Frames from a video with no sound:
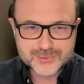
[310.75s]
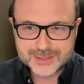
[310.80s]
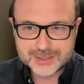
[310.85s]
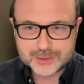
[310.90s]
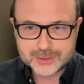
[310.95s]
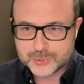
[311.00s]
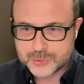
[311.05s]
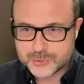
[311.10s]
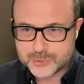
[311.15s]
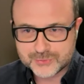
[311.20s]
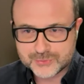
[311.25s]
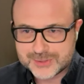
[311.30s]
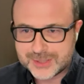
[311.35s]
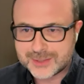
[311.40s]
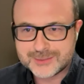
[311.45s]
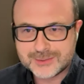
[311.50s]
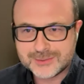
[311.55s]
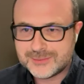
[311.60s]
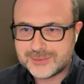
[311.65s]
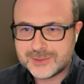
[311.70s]
c'est quelque chose
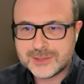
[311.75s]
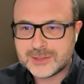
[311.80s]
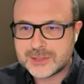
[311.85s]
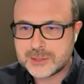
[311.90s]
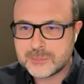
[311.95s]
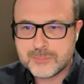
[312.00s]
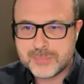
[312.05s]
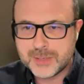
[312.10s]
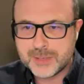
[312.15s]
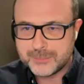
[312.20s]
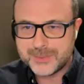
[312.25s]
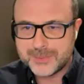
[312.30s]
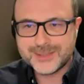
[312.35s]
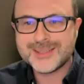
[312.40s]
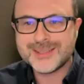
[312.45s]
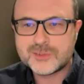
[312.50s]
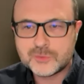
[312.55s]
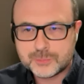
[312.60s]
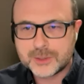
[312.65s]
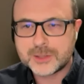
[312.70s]
d'artistique qui me permet
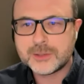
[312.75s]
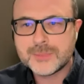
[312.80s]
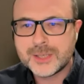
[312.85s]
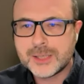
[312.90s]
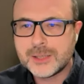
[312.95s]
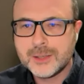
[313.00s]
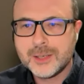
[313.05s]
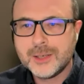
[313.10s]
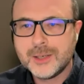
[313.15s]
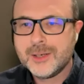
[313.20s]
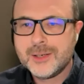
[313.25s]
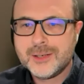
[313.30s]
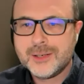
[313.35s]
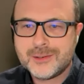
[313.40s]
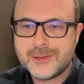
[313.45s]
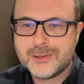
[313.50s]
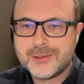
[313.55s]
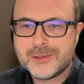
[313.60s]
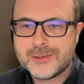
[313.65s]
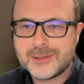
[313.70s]
d'exprimer
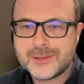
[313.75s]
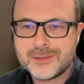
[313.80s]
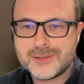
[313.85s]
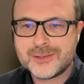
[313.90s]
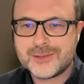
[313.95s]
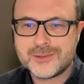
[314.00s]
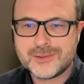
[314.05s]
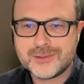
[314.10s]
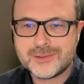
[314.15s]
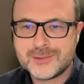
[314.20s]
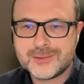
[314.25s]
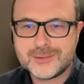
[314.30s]
euh, euh,